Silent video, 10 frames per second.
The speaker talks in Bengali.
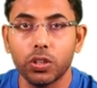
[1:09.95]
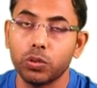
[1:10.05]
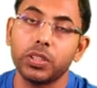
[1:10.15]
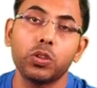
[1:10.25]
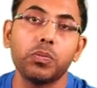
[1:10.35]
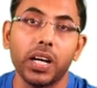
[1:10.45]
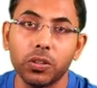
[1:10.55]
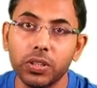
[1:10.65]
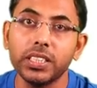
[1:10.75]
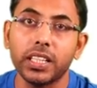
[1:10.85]
তোমরা খুব
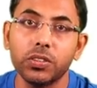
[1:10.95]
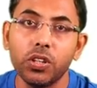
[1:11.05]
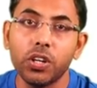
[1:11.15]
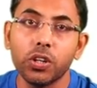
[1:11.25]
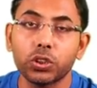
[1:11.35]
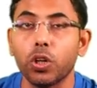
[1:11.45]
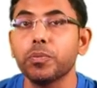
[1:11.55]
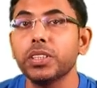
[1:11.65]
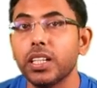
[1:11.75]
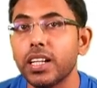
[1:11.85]
ভালো করে জানো
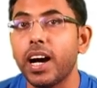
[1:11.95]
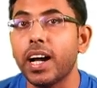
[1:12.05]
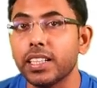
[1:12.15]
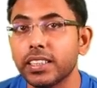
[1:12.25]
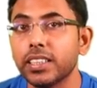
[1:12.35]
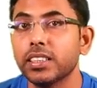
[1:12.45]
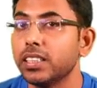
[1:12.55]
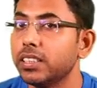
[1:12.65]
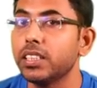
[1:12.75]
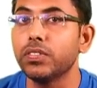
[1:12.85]
সংবিধানের আর্টিকেল
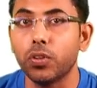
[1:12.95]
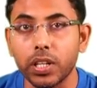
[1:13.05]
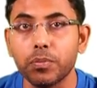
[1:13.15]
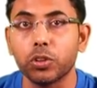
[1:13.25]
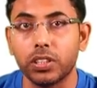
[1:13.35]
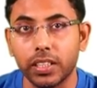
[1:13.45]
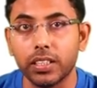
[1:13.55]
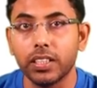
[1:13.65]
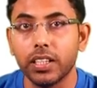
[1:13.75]
থ্রি থ্রি ফোরের মধ্যে